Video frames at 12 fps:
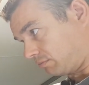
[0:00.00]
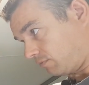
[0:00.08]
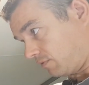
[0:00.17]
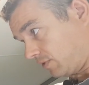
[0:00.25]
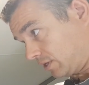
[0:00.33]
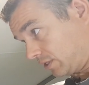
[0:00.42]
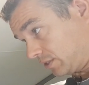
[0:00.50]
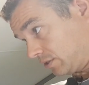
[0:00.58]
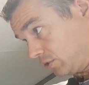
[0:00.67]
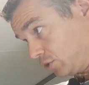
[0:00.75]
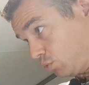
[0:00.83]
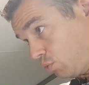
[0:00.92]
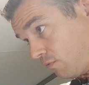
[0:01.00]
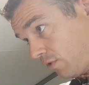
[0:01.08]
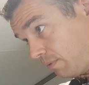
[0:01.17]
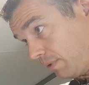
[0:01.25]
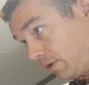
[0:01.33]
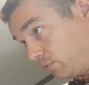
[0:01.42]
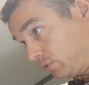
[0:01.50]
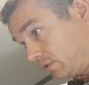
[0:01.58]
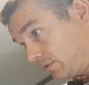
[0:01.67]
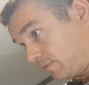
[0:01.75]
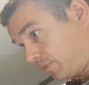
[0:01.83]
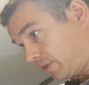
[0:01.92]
wir werden das so verbauen,